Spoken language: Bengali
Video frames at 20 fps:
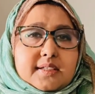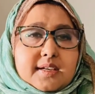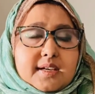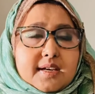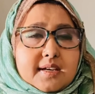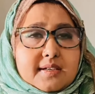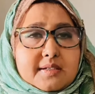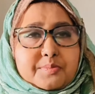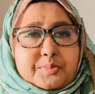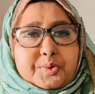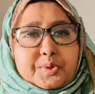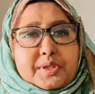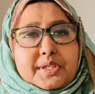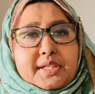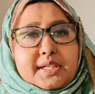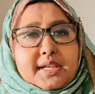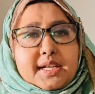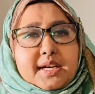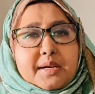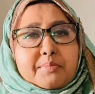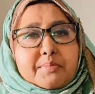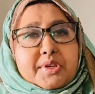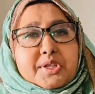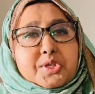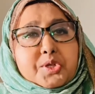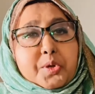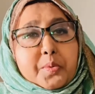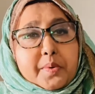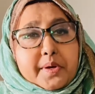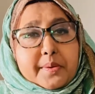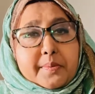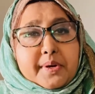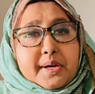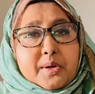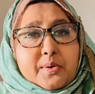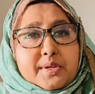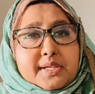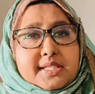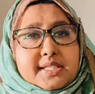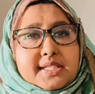আলহামদুলিল্লাহ আমরা সবাই
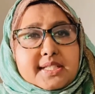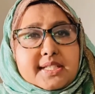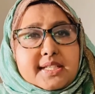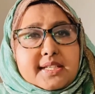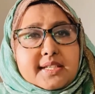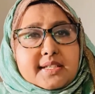ভালো আছি